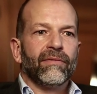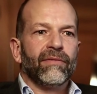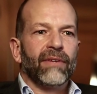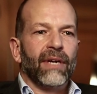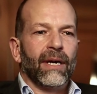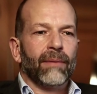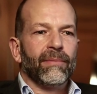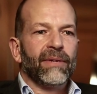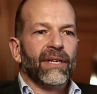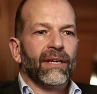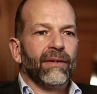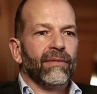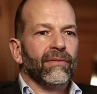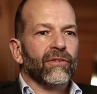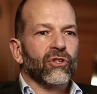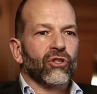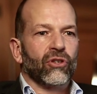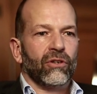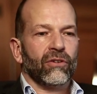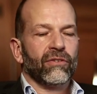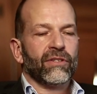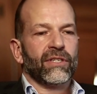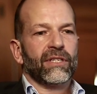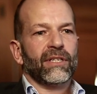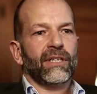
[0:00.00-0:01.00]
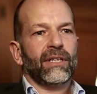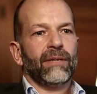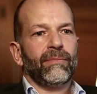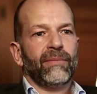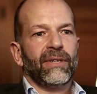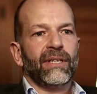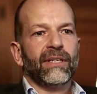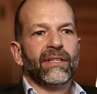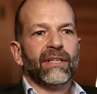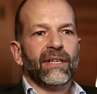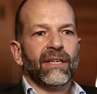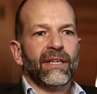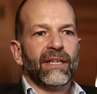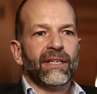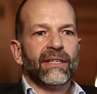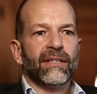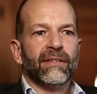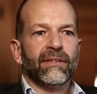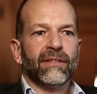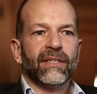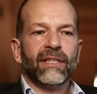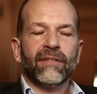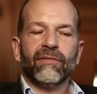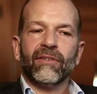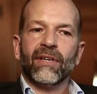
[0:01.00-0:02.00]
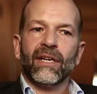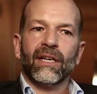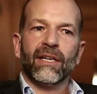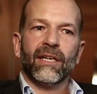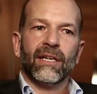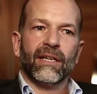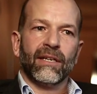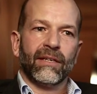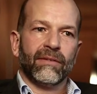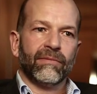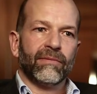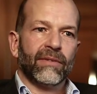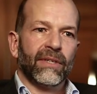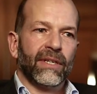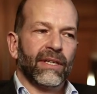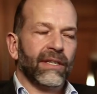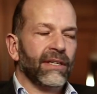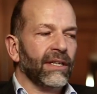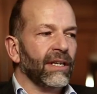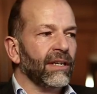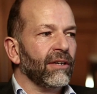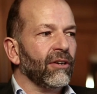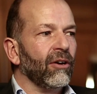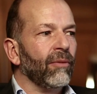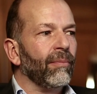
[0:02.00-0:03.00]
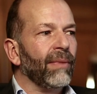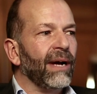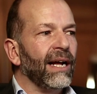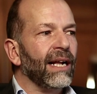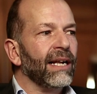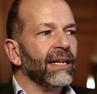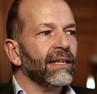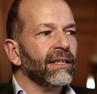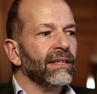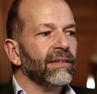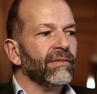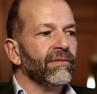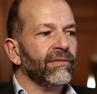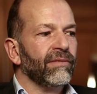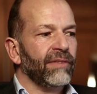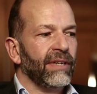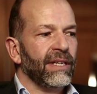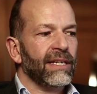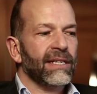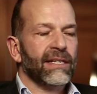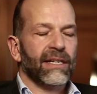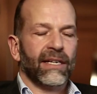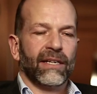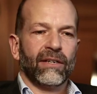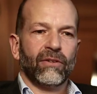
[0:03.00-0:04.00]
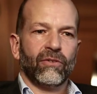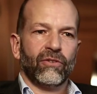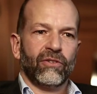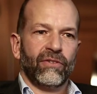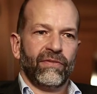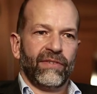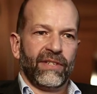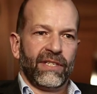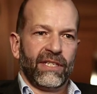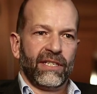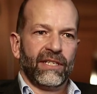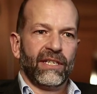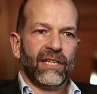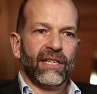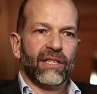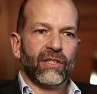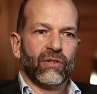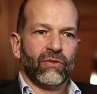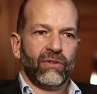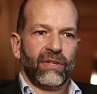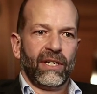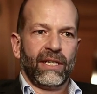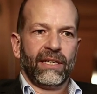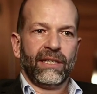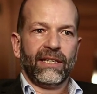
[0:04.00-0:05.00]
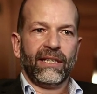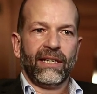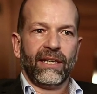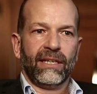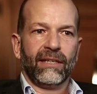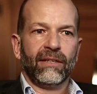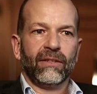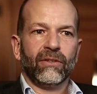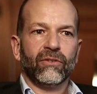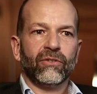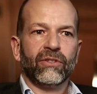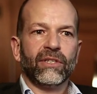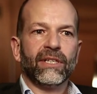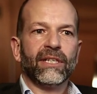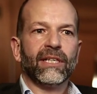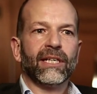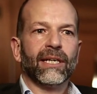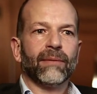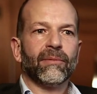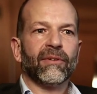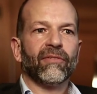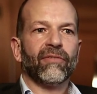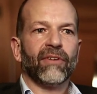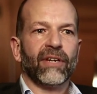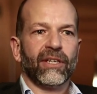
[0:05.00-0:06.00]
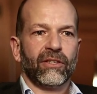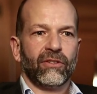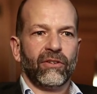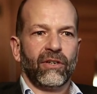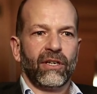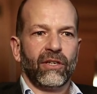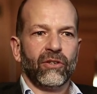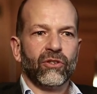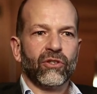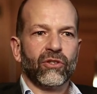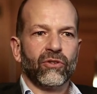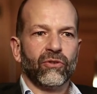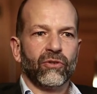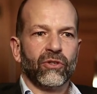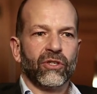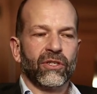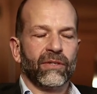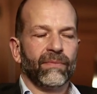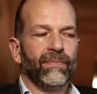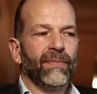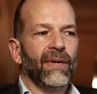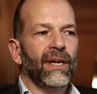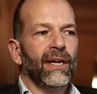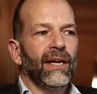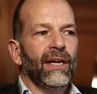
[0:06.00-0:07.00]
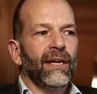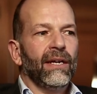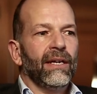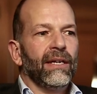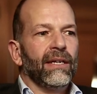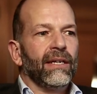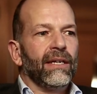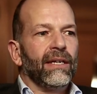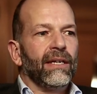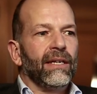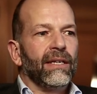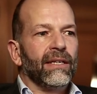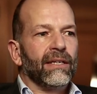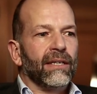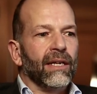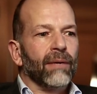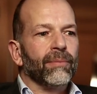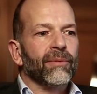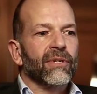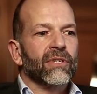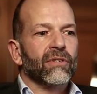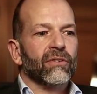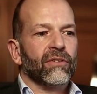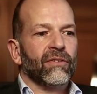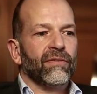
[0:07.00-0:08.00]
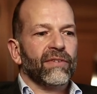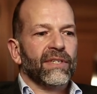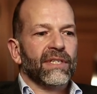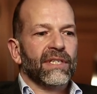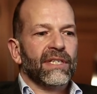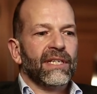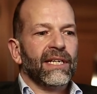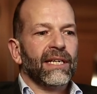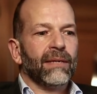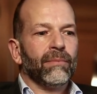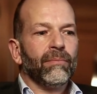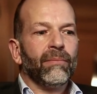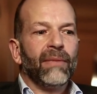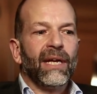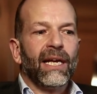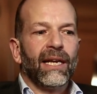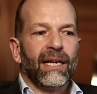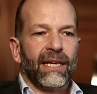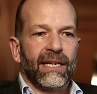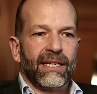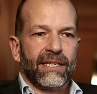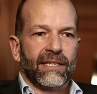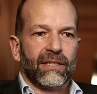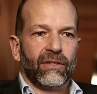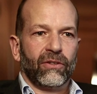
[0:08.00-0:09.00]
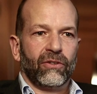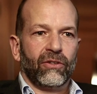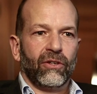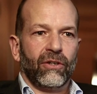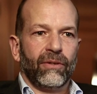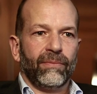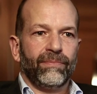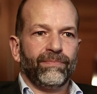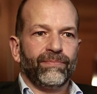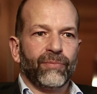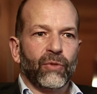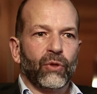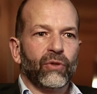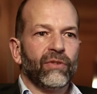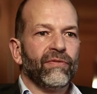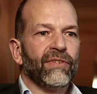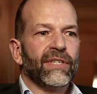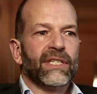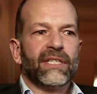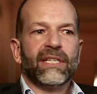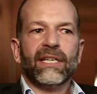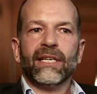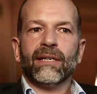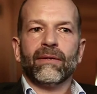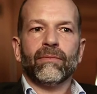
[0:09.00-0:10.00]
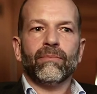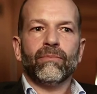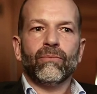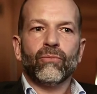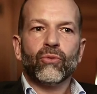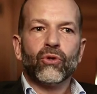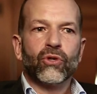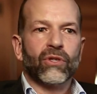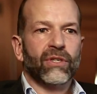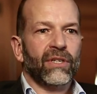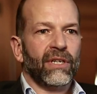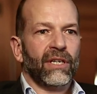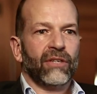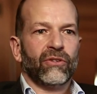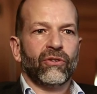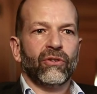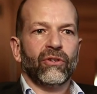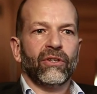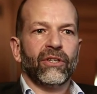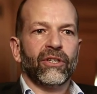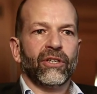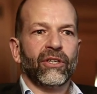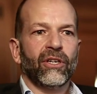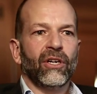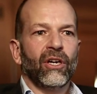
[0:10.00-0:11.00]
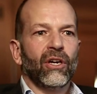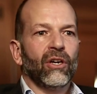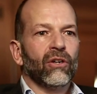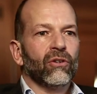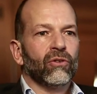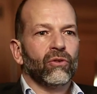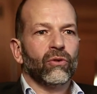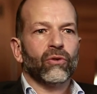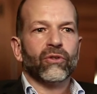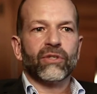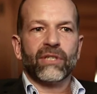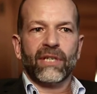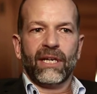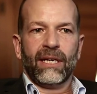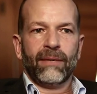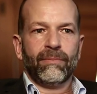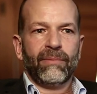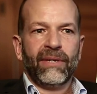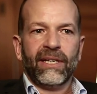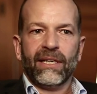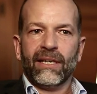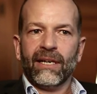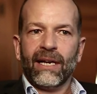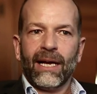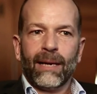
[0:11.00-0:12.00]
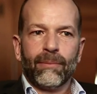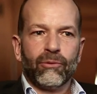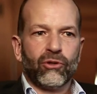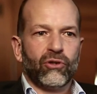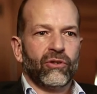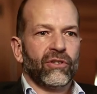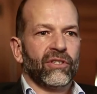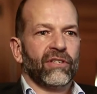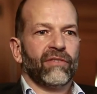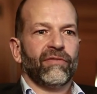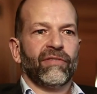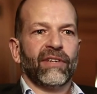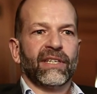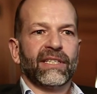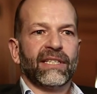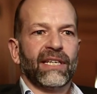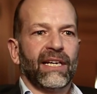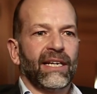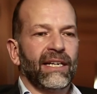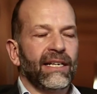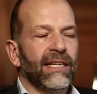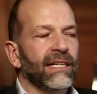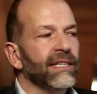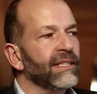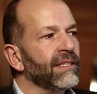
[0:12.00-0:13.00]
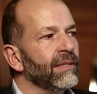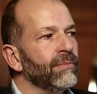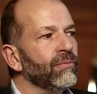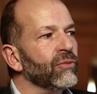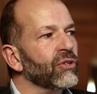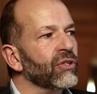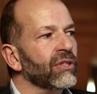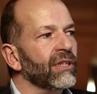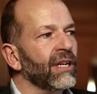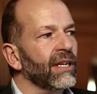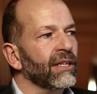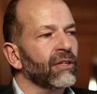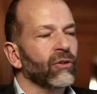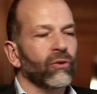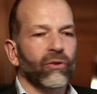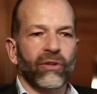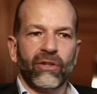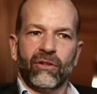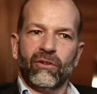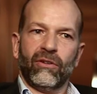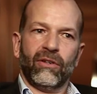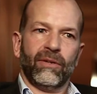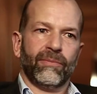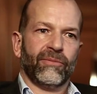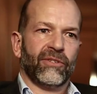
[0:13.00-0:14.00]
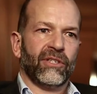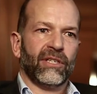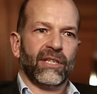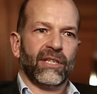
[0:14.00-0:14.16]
Wir haben ja Chancen im Internet, die wir in der, in der normalen Welt einer Universität so gar nicht hätten und die kann man vielleicht noch ausnutzen. Ich glaube, dass Universitäten mehr leisten können. Universitäten müssen natürlich Kurse anbieten, Abschlüsse verteilen, sie müssen ein Curriculum